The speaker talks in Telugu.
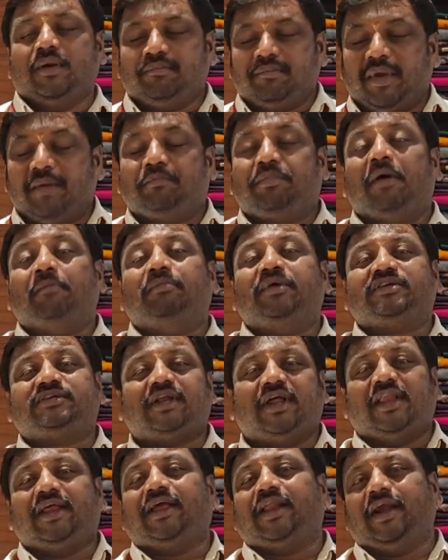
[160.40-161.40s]
మేము
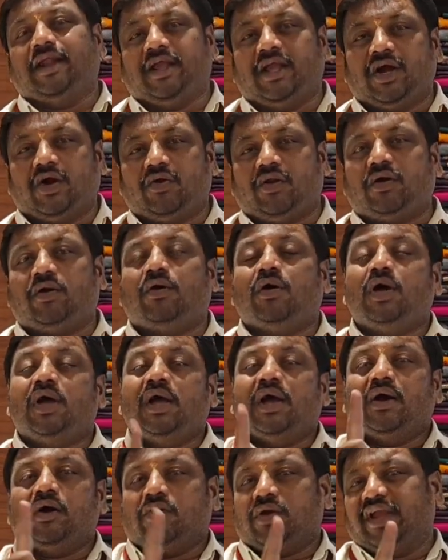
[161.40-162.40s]
పంపించడానికి రెడీగా ఉన్నాం
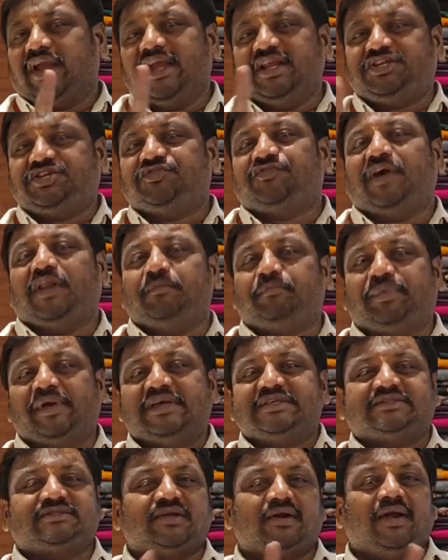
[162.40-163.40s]
ఈచ్ వన్
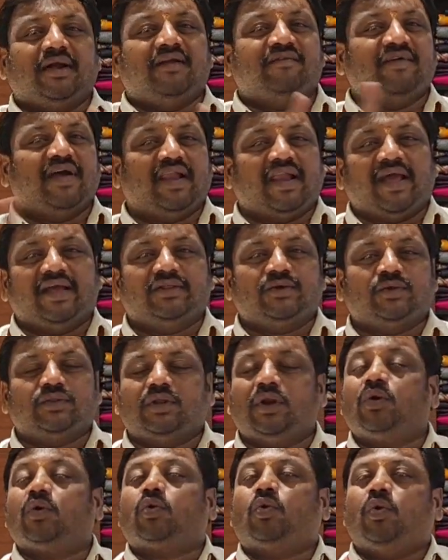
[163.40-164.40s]
పీస్ రెండు వేల ఐదు
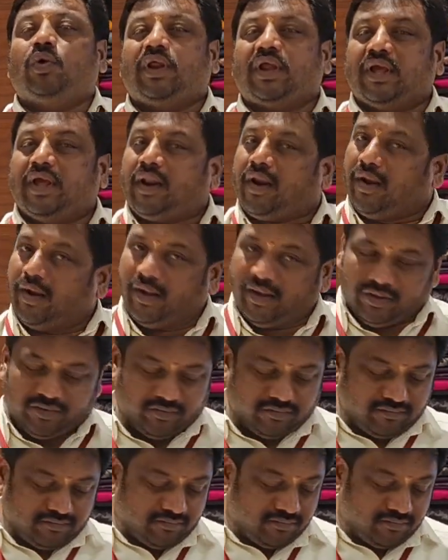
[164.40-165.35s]
వందలు కొరియర్ లేదు